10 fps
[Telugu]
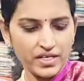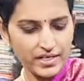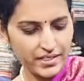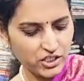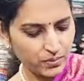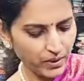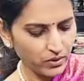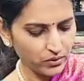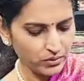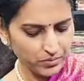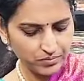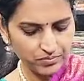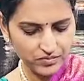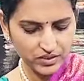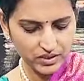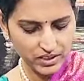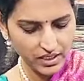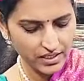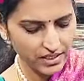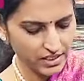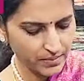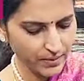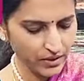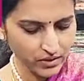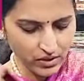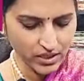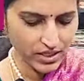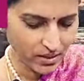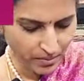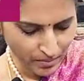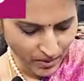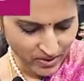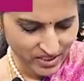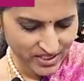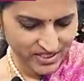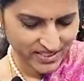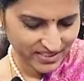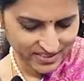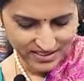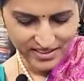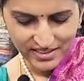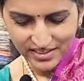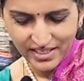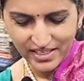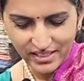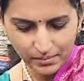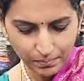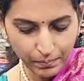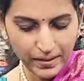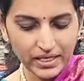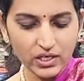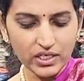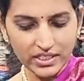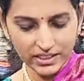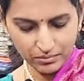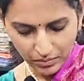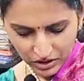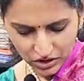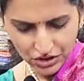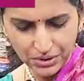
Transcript: రిచ్ పళ్ళు కాంట్రాస్ట్ పళ్ళు బ్లౌజ్ ఇది పింక్ అంటే మంచి